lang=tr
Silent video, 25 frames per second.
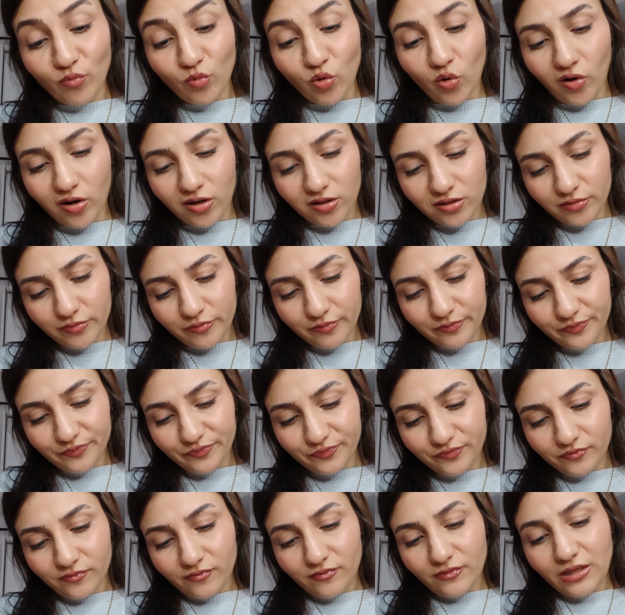Morardım.
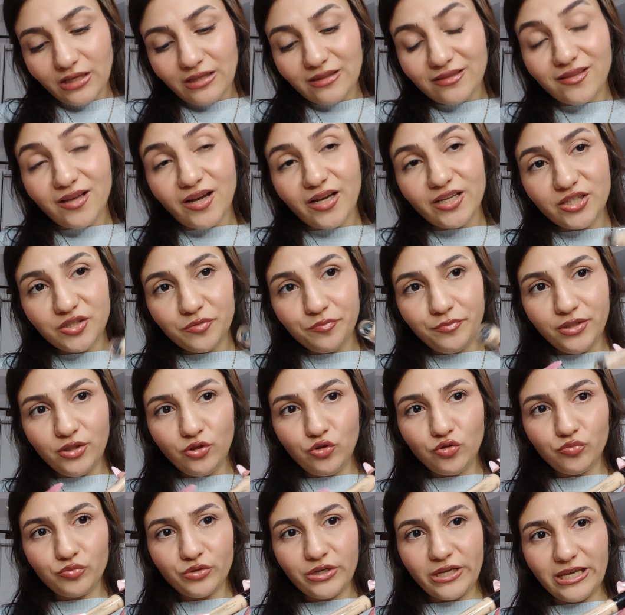Light
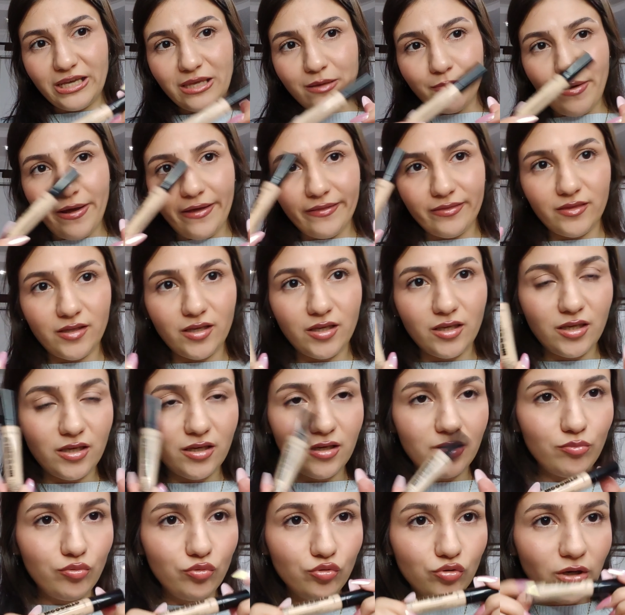medium rengi
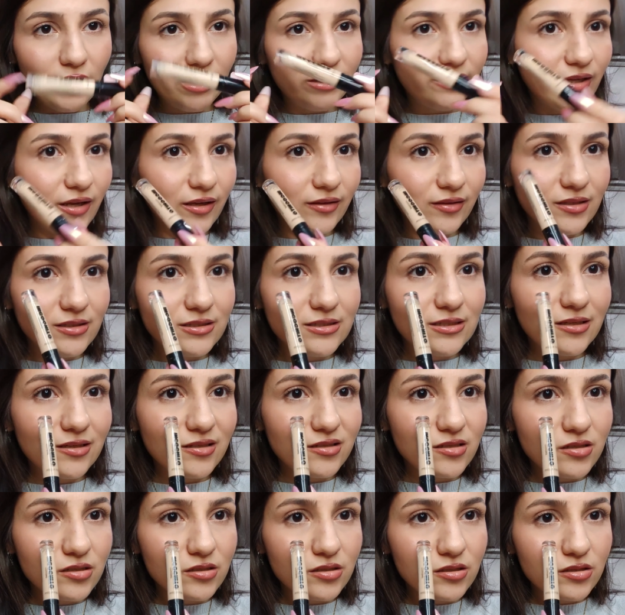bendeki. Buğday
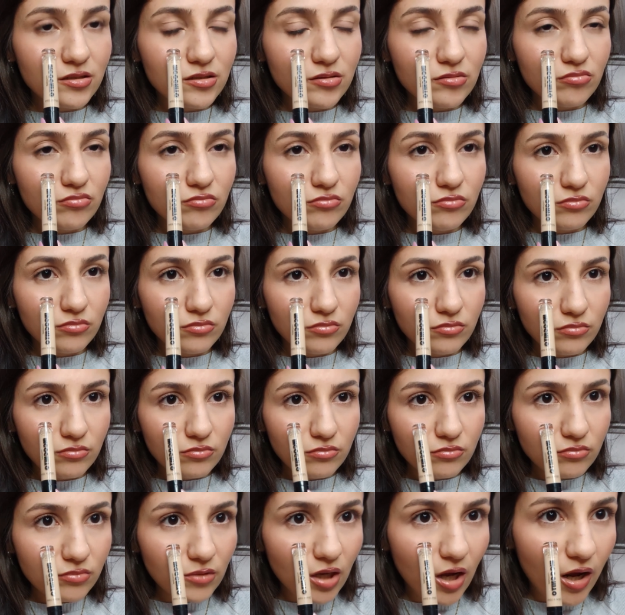tenliyseniz
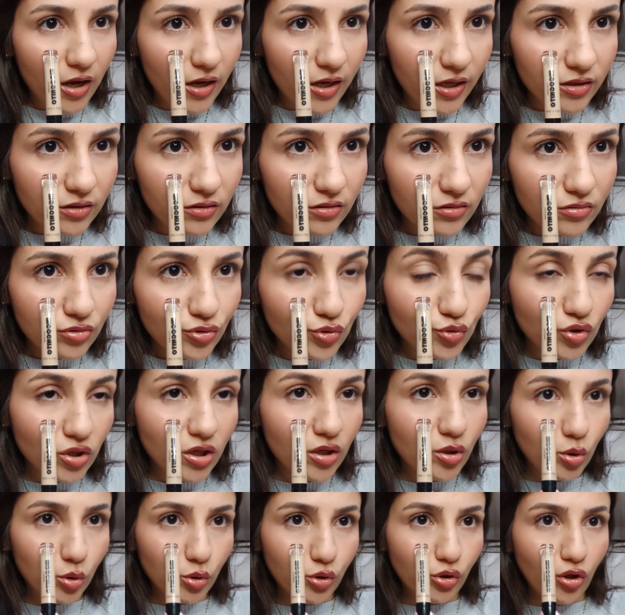gayet
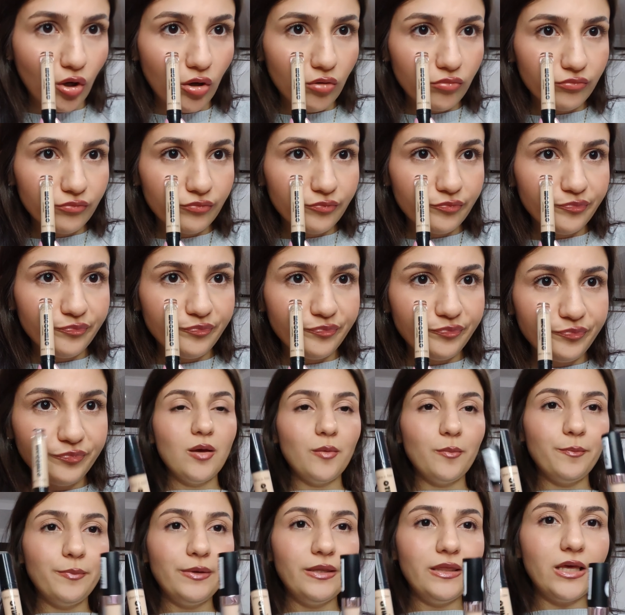güzel oluyor.
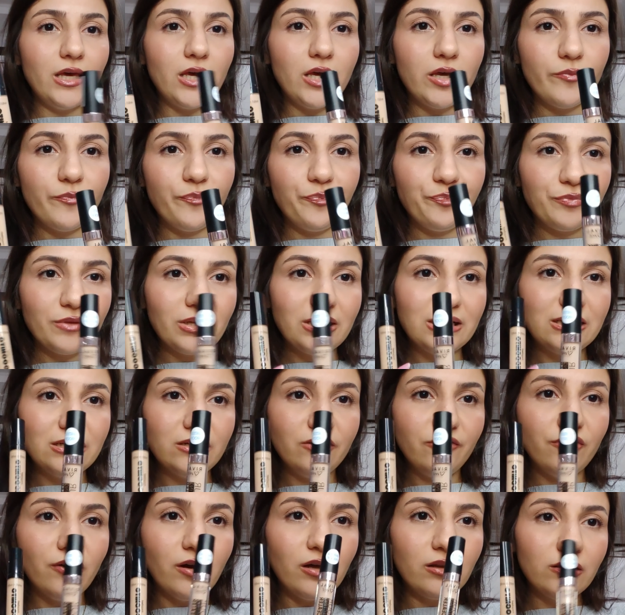Bir de
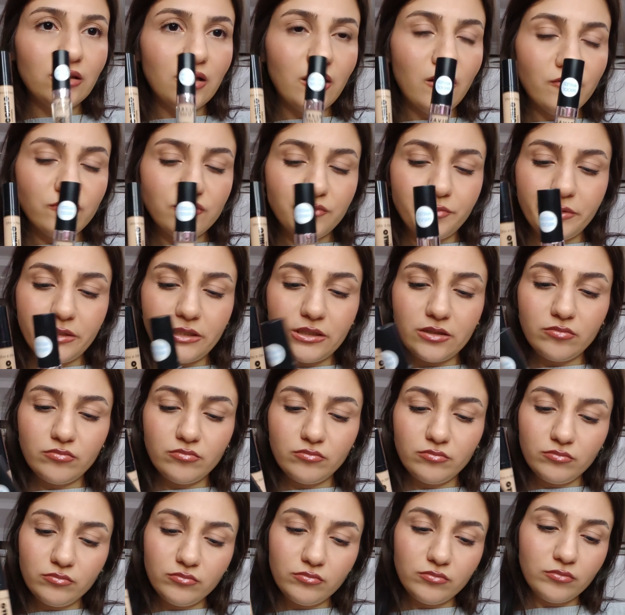Rival Loves
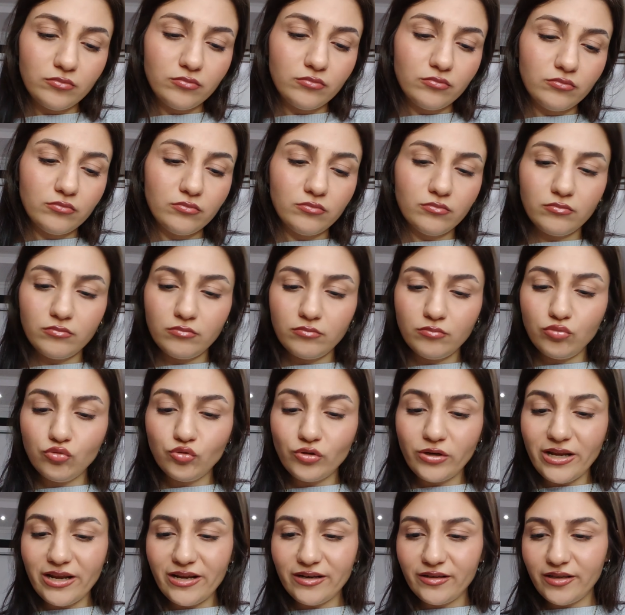Me'nin
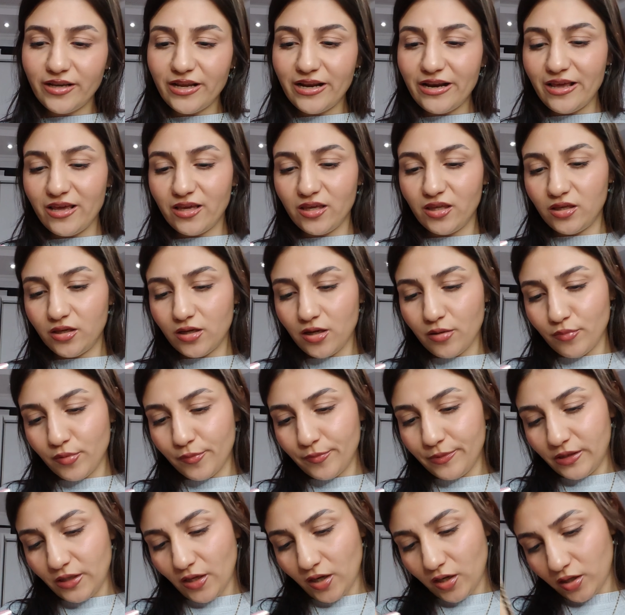bu ne, ne rengi
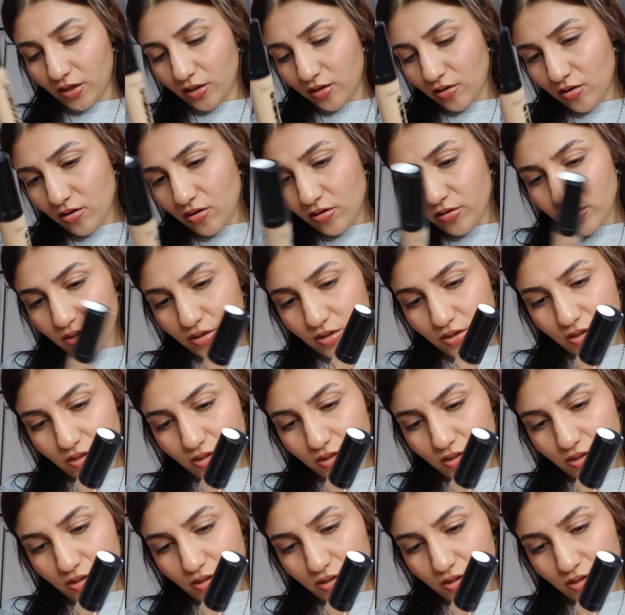ama bir dakika.